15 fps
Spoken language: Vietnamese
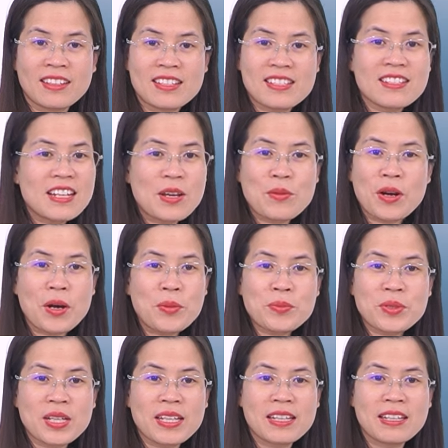chứ nếu
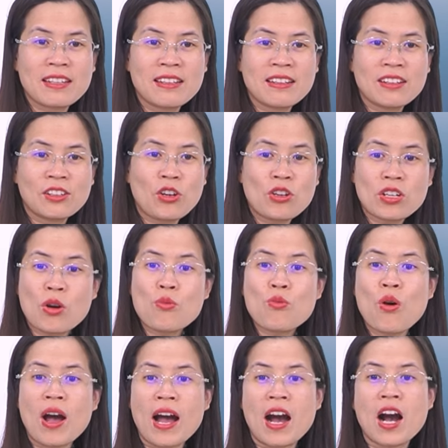không thì con không
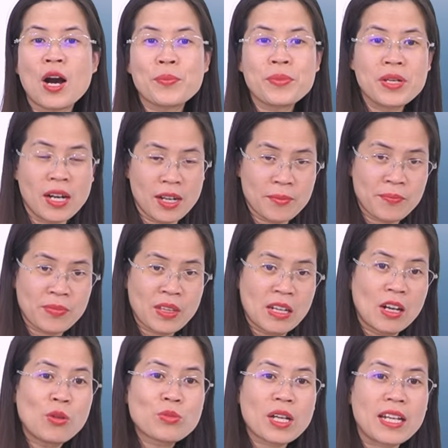hòa hợp được
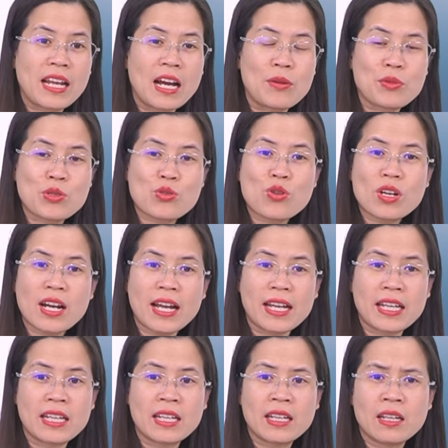không thể nào mà suốt
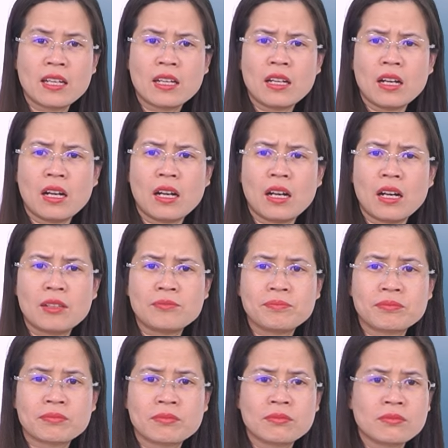ngày uh,
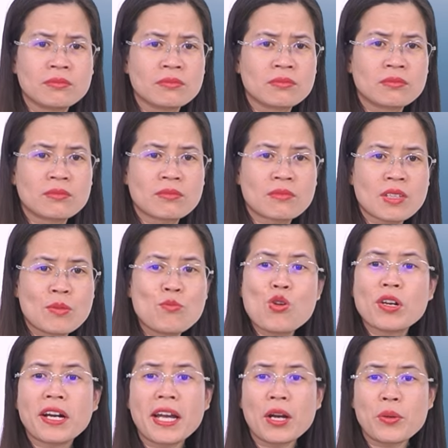
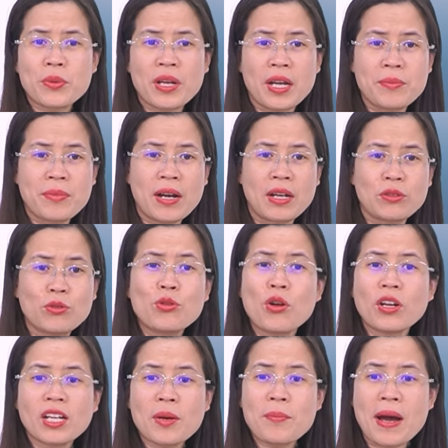mua kẹo để mà đút
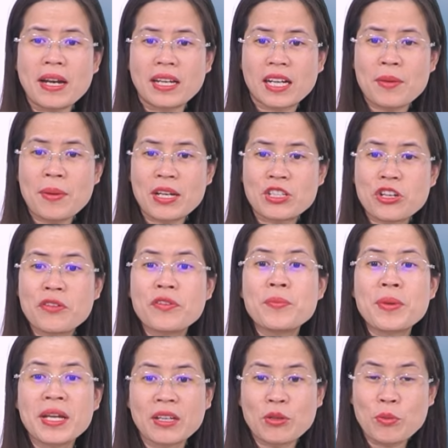lót các bạn để các bạn chơi với
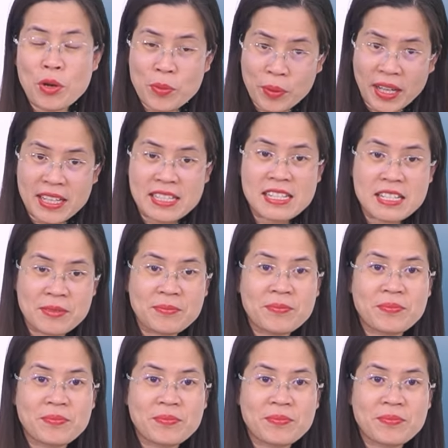mình đúng không các anh chị